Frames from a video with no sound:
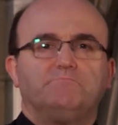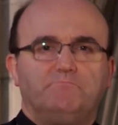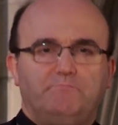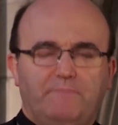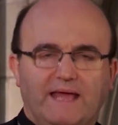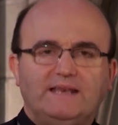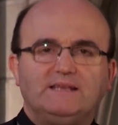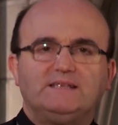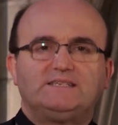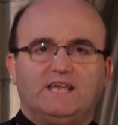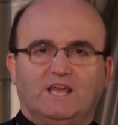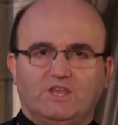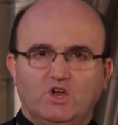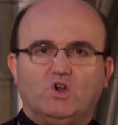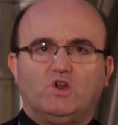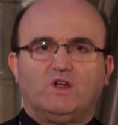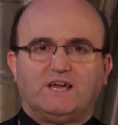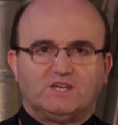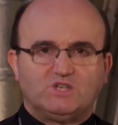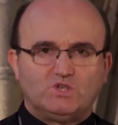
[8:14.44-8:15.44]
Ven
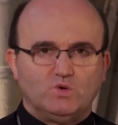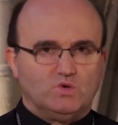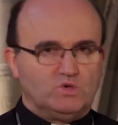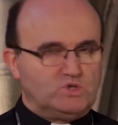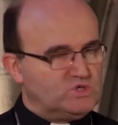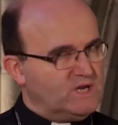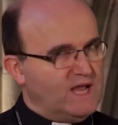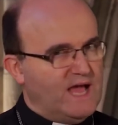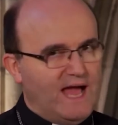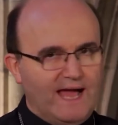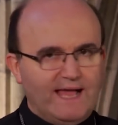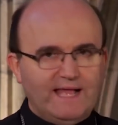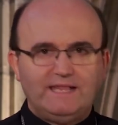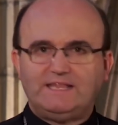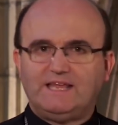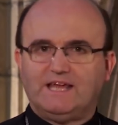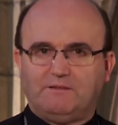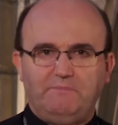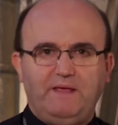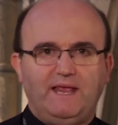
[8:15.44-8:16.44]
Señor Jesús, ahí
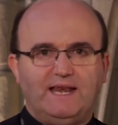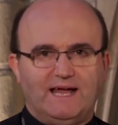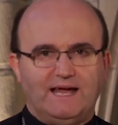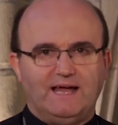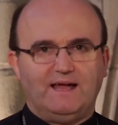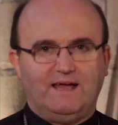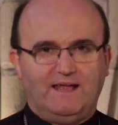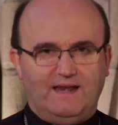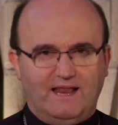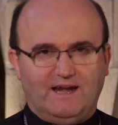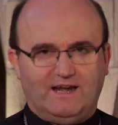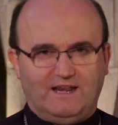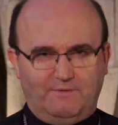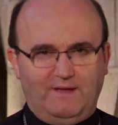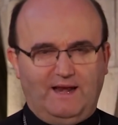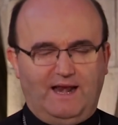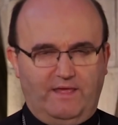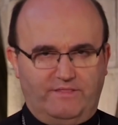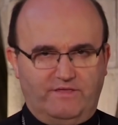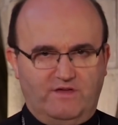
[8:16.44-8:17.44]
termina la
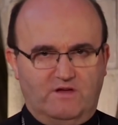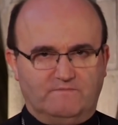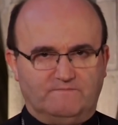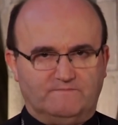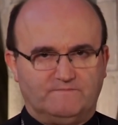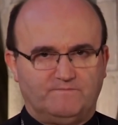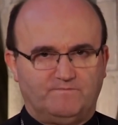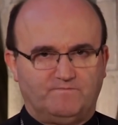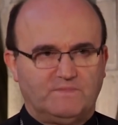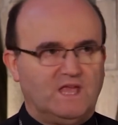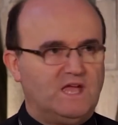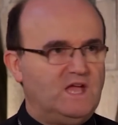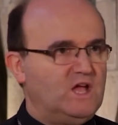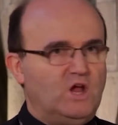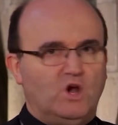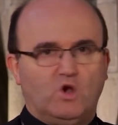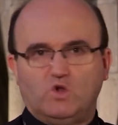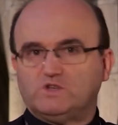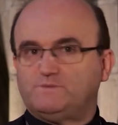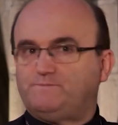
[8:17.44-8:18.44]
revelación.
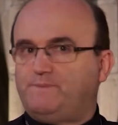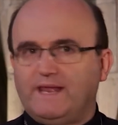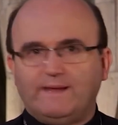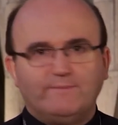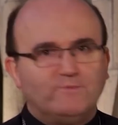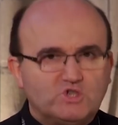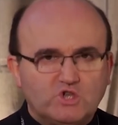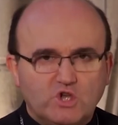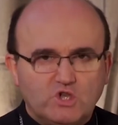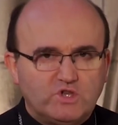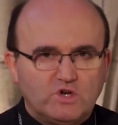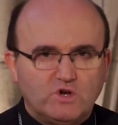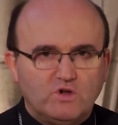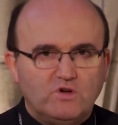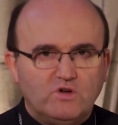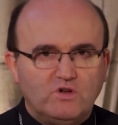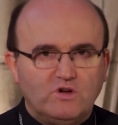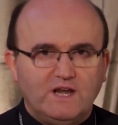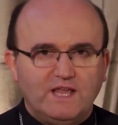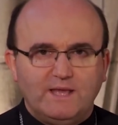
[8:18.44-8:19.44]
No esperemos
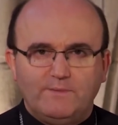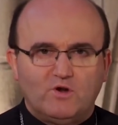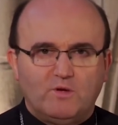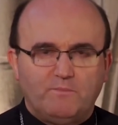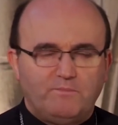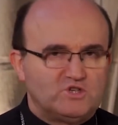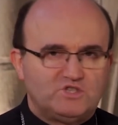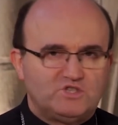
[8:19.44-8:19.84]
otro libro